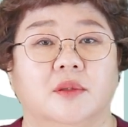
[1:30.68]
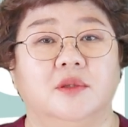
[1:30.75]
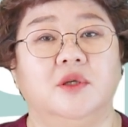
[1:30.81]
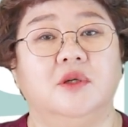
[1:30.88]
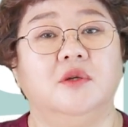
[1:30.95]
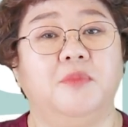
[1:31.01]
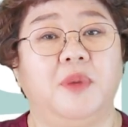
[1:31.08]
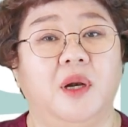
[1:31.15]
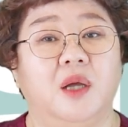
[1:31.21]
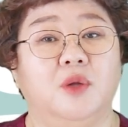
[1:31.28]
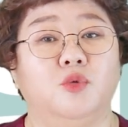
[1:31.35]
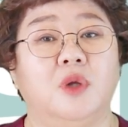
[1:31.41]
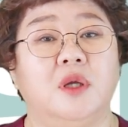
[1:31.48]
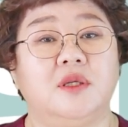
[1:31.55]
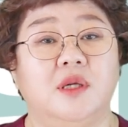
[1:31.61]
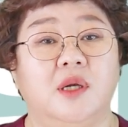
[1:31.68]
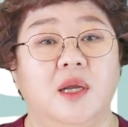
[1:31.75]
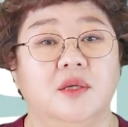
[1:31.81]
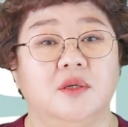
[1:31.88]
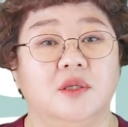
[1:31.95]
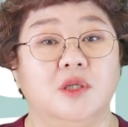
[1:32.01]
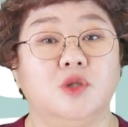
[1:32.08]
그녀는 벨라돈나
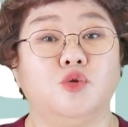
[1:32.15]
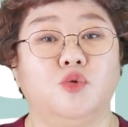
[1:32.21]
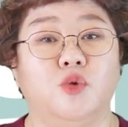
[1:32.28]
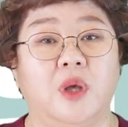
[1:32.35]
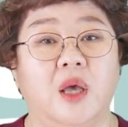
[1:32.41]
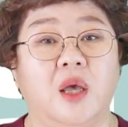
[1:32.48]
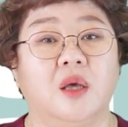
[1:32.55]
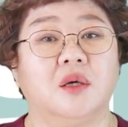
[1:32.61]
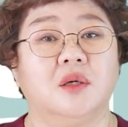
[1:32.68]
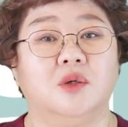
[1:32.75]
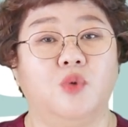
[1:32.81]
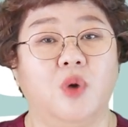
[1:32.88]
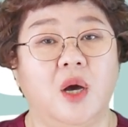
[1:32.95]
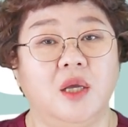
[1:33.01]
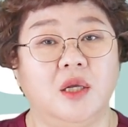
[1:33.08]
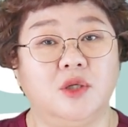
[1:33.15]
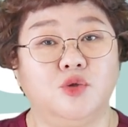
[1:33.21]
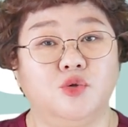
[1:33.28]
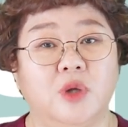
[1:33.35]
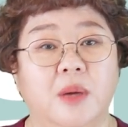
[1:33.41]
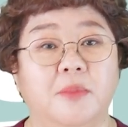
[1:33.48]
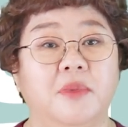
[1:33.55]
질레이저 시술 후에 그와
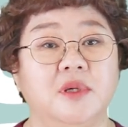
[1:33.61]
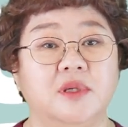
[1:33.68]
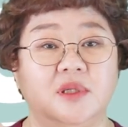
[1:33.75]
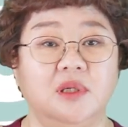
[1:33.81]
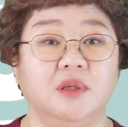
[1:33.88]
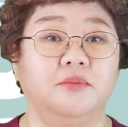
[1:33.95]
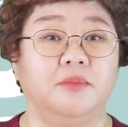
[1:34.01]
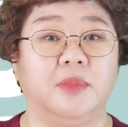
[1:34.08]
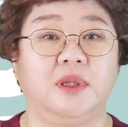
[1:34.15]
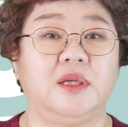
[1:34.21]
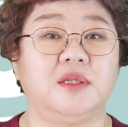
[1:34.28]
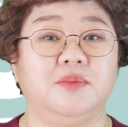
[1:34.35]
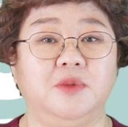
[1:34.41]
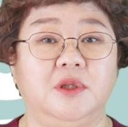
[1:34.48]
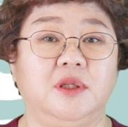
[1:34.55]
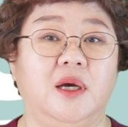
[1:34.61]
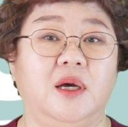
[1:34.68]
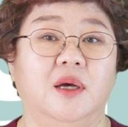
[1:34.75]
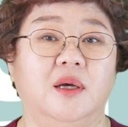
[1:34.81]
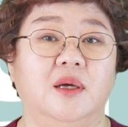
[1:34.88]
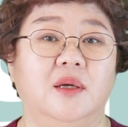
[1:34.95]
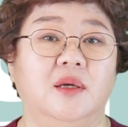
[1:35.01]
일주일에 한 번씩
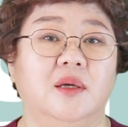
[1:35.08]
만났습니다.